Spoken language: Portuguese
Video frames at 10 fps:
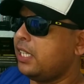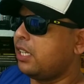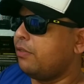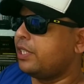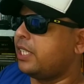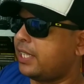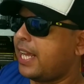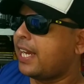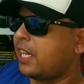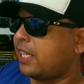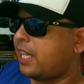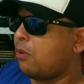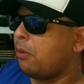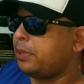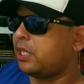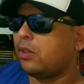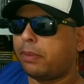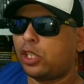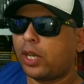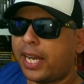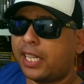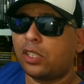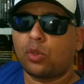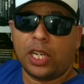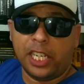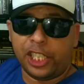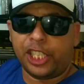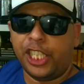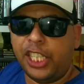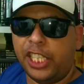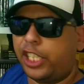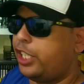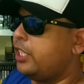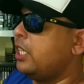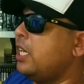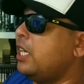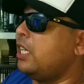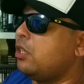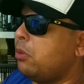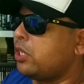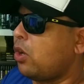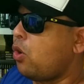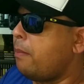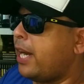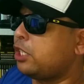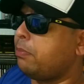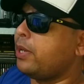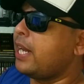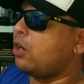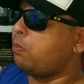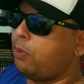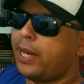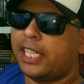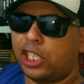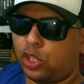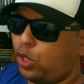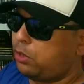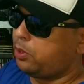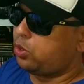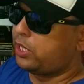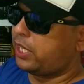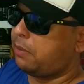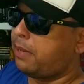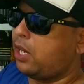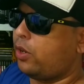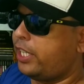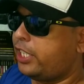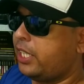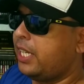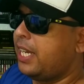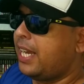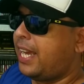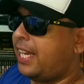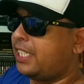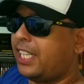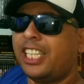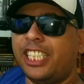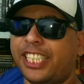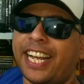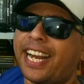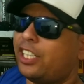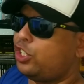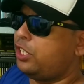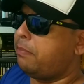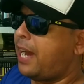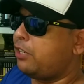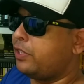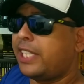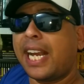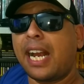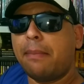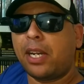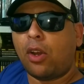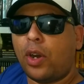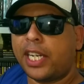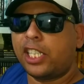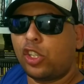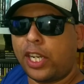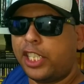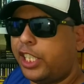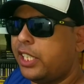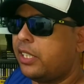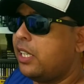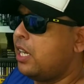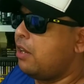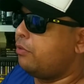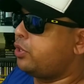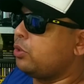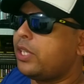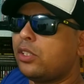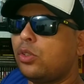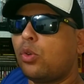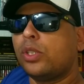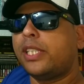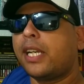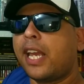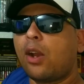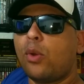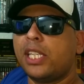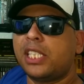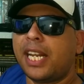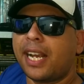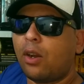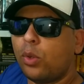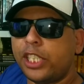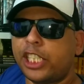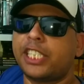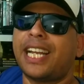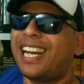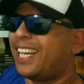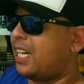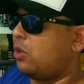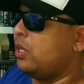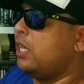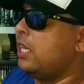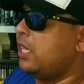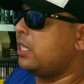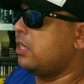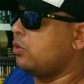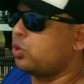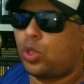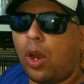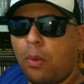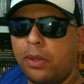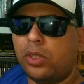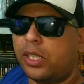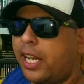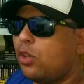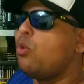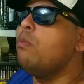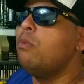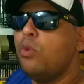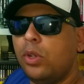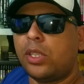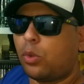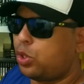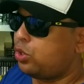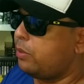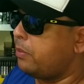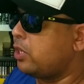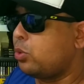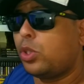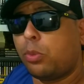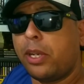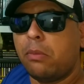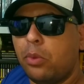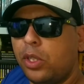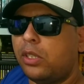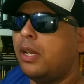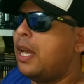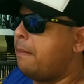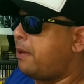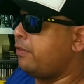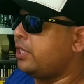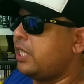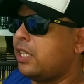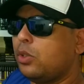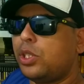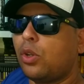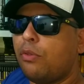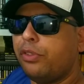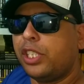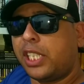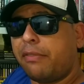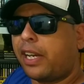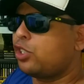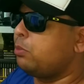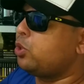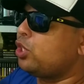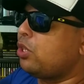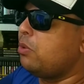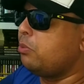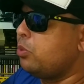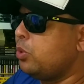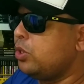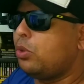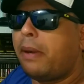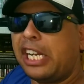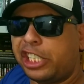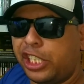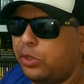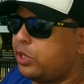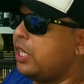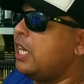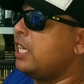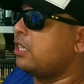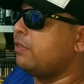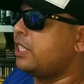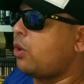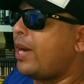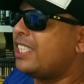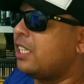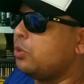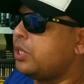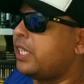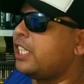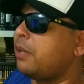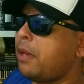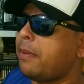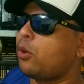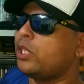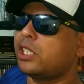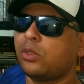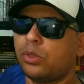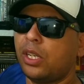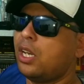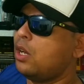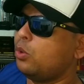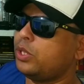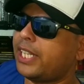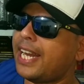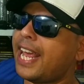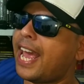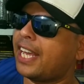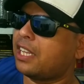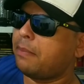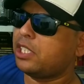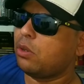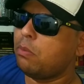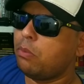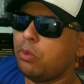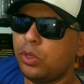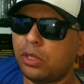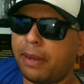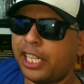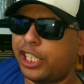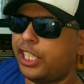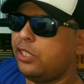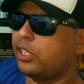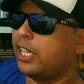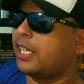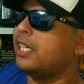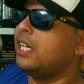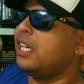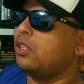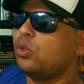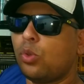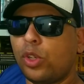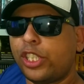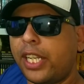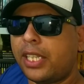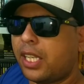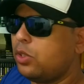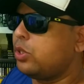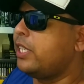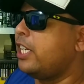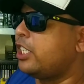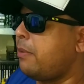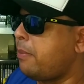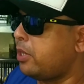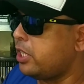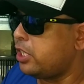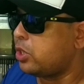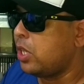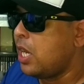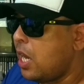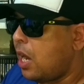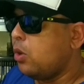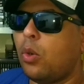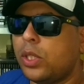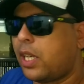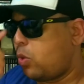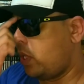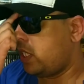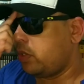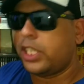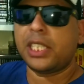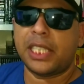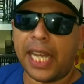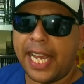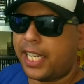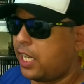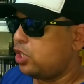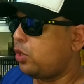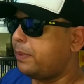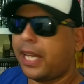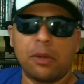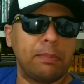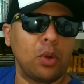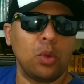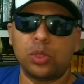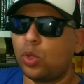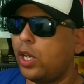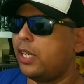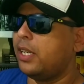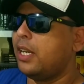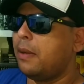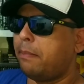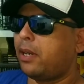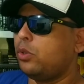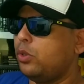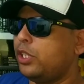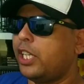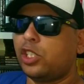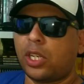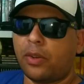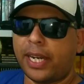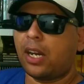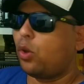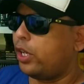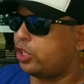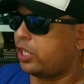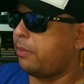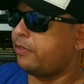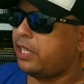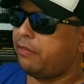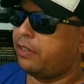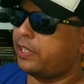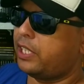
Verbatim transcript: Então você tem aqui até uma opção para jogar, né? No Quill Instinct e no Mortal Kombat. Porém, por esses dois botões aqui maiores é, serem destacados demais, você acaba na hora da jogatina, o seu dedo não consegue reconhecer legal onde está legal. Então, só com muito treino, com muito acostumando muito, para você não se confundir. Sem falar que os botões são muito baixinhos, então você quase não sente. A mesma coisa são os LR também são muito baixinhos, né? Eu não gostei tanto deles também por causa disso. Outra coisa é o design que eles optaram para o controle, para o direcional analógico também você vê.